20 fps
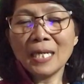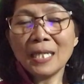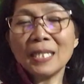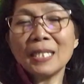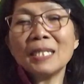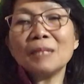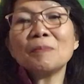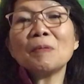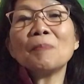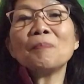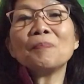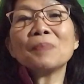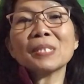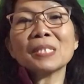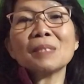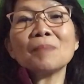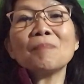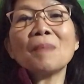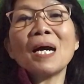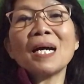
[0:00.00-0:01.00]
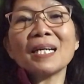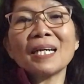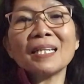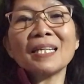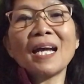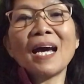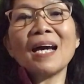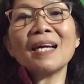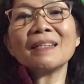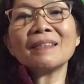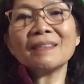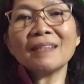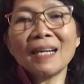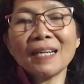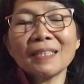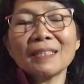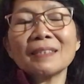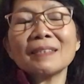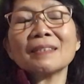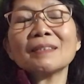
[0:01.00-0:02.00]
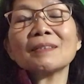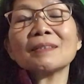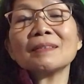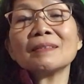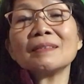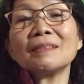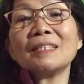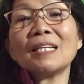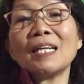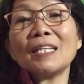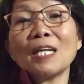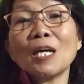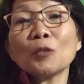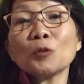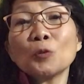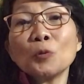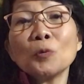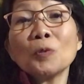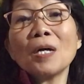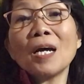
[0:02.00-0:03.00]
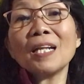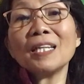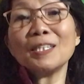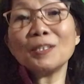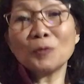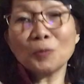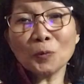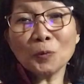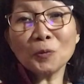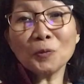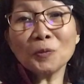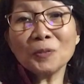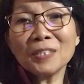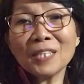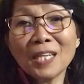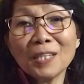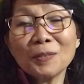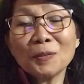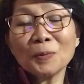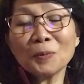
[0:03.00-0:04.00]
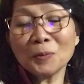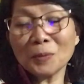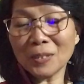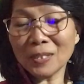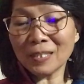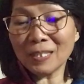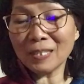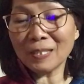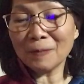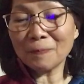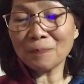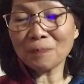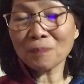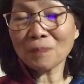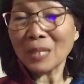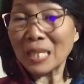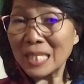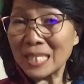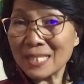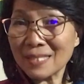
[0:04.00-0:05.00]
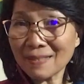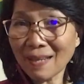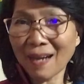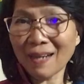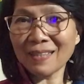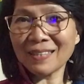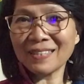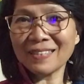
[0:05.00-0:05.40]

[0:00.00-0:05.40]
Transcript: e, mempersembahkan anaknya yang tunggal itu yaitu e, Ishak.